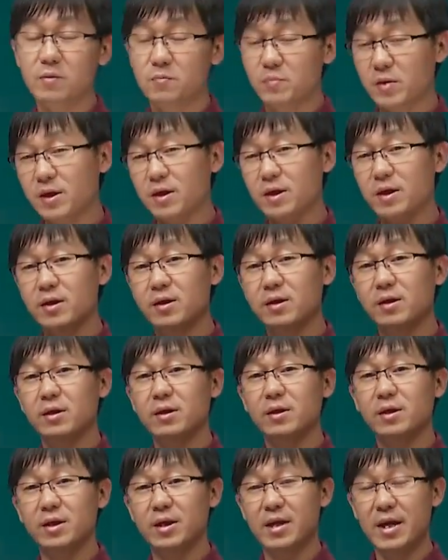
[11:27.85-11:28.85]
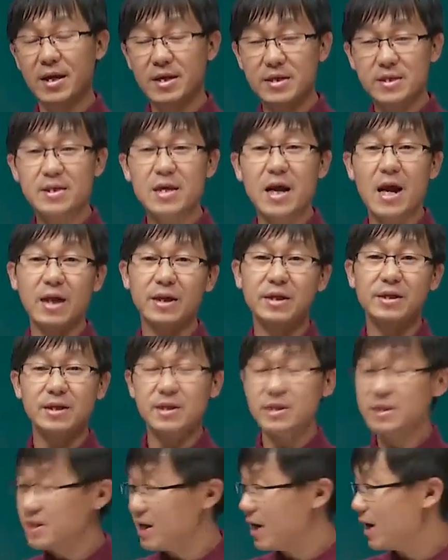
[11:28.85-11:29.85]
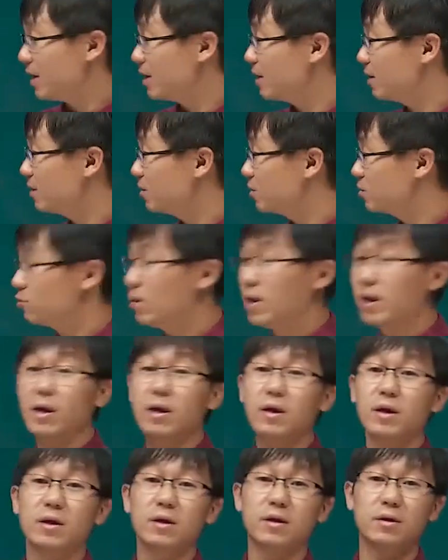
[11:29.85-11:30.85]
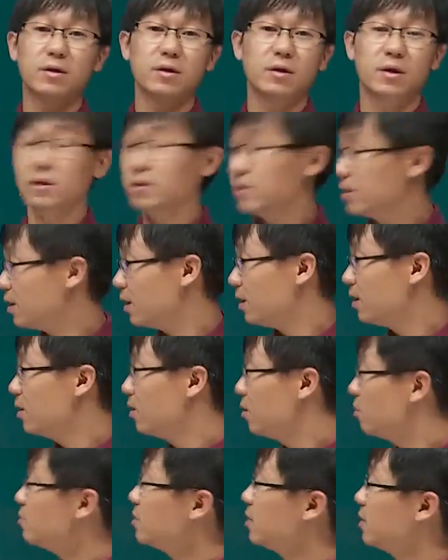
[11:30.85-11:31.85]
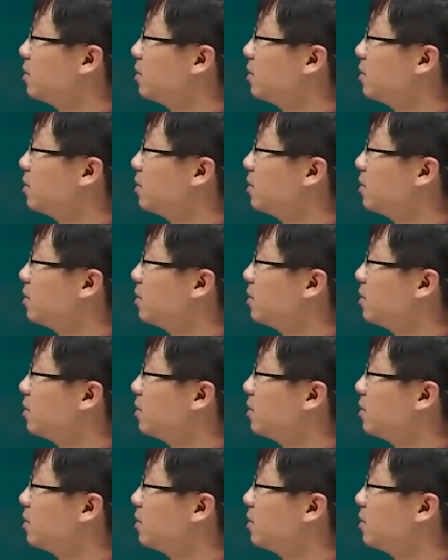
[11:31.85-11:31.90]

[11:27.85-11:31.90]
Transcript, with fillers: 被那个廉价、低价的转让给了个人啊，或